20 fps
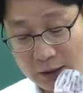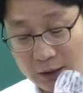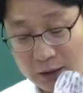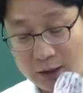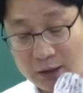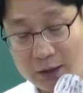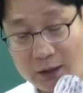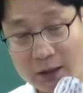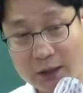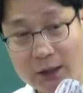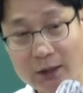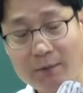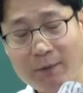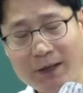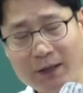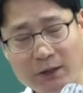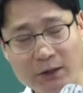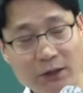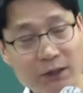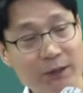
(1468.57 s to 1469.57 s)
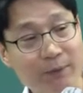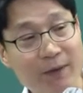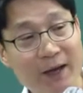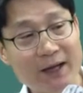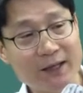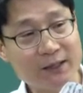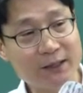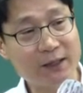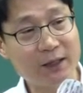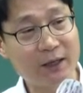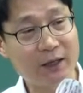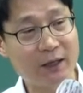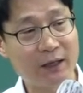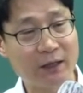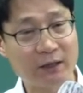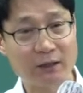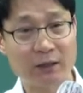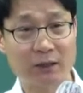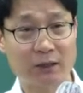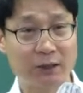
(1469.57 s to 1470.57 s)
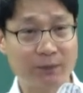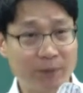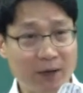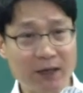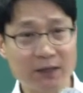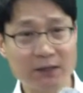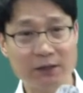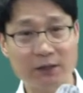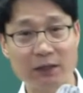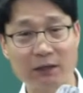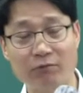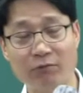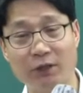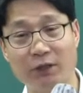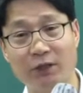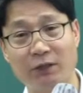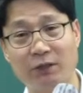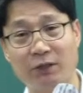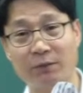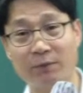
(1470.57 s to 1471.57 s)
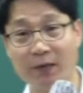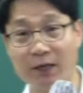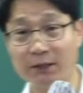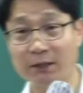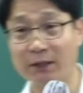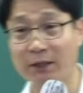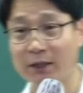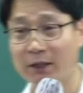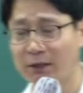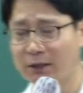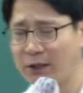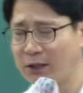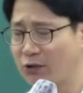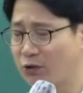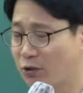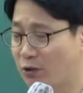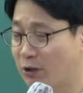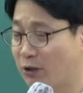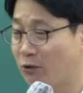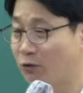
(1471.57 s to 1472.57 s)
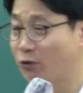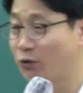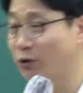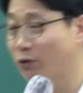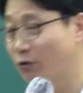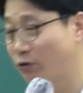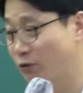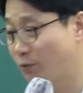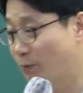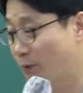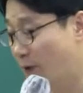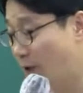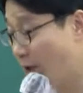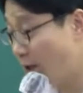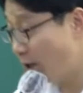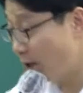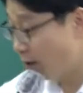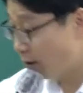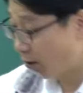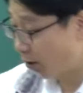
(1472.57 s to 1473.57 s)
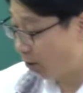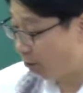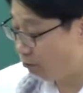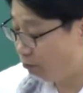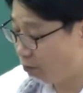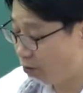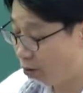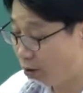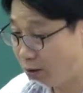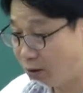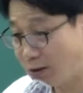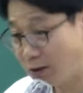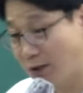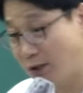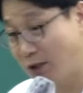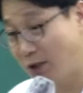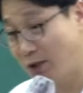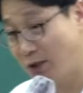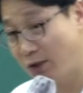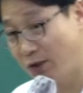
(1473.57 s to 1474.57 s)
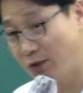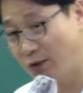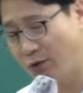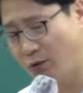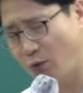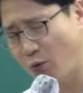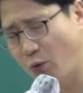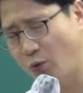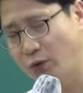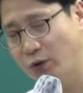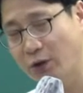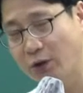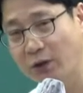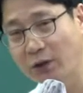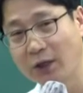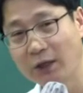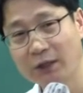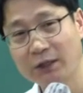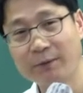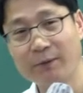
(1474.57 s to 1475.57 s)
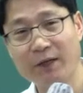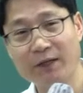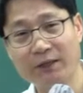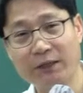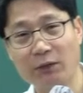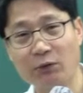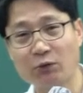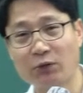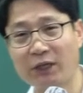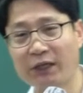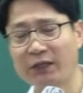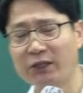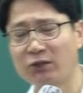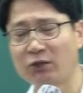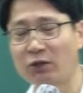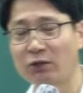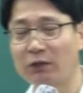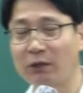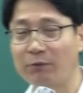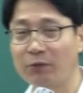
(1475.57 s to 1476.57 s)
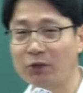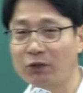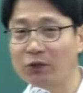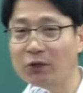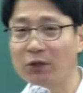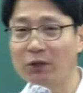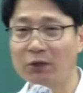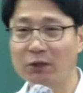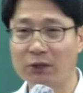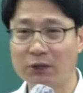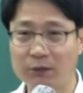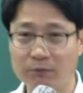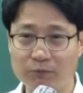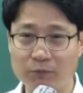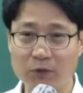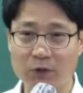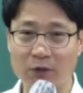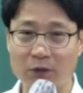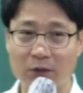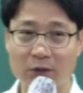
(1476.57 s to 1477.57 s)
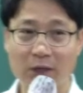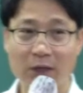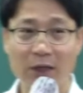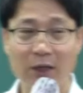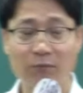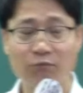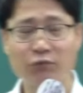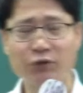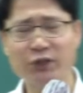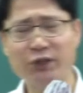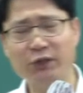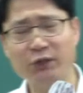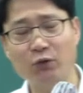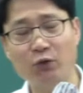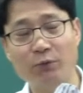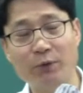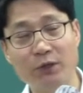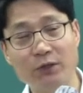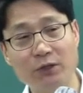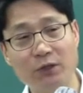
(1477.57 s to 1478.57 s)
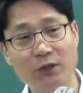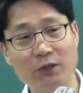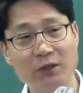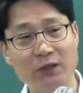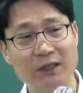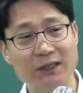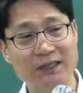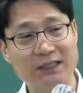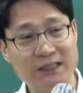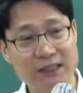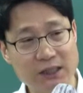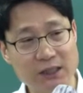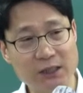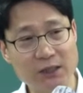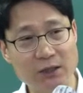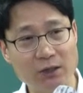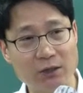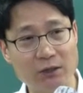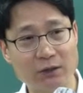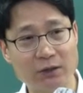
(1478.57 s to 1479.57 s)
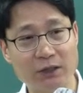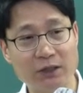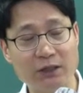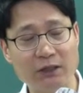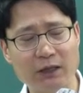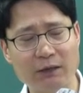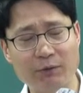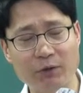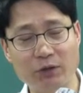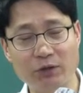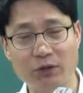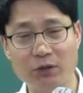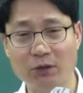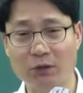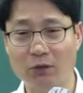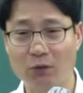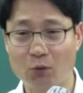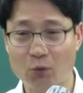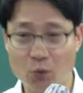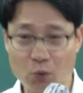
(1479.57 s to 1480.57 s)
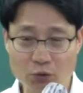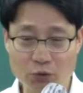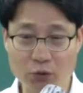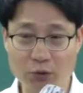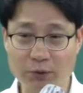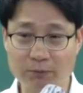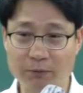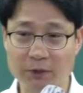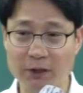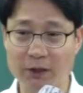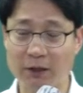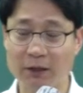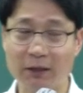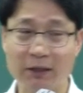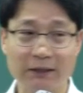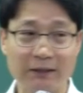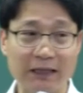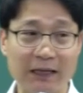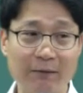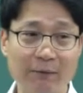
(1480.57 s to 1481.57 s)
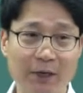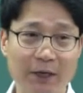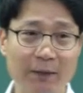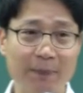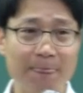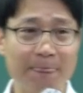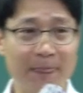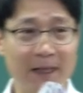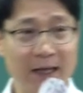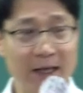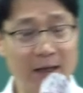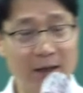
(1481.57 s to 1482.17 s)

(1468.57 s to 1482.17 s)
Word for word: 어, 일반 지방세, 지방세, 우리 지방세 제척 기간 어떻게 됐습니까? 10년, 7년, 5년. 지방세도 사기쳤다 몇 년? 10년. 무신고 몇 년? 7년. 기타 몇 년? 5년입니다. 다만,